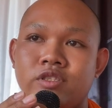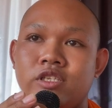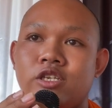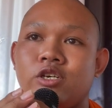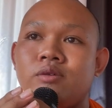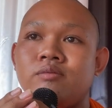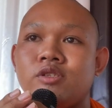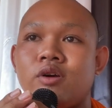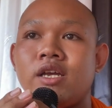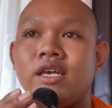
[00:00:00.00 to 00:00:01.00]
nhìn nhóm
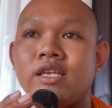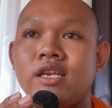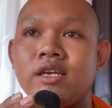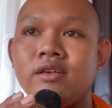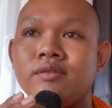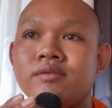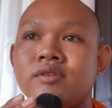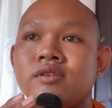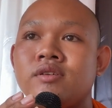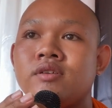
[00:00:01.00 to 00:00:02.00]
toàn đấy chứ nó
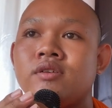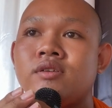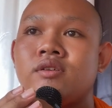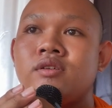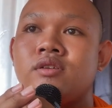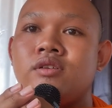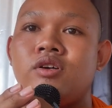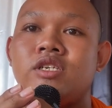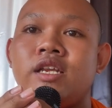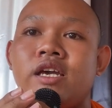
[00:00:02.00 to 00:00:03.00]

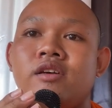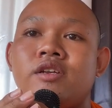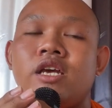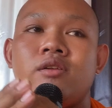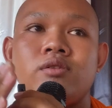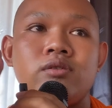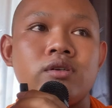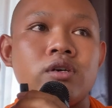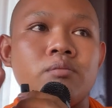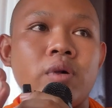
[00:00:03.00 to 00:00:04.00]
được cho nên riêng
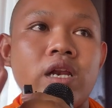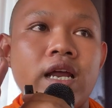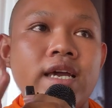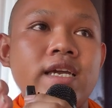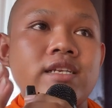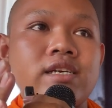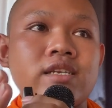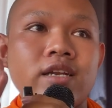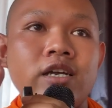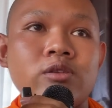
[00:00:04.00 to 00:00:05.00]
phần lấy nơi
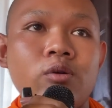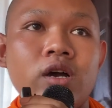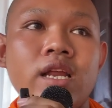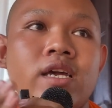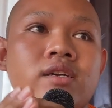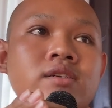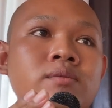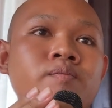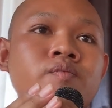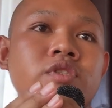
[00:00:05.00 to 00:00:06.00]
sự đấy tốt là
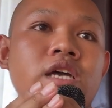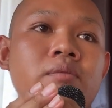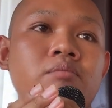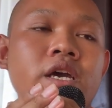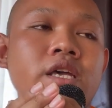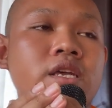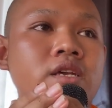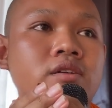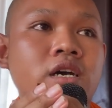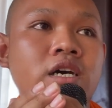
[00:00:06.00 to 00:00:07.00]
đảm
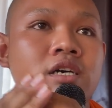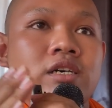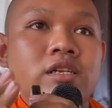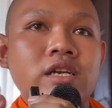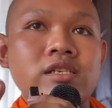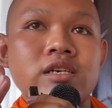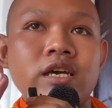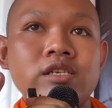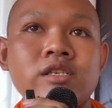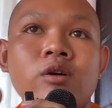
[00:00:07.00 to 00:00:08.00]
bay khơi nơi sự
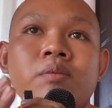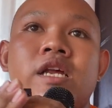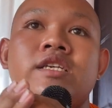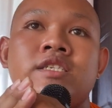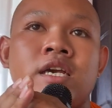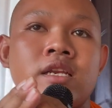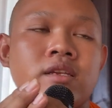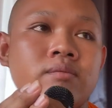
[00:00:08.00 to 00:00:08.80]
đấy sốc lấy chật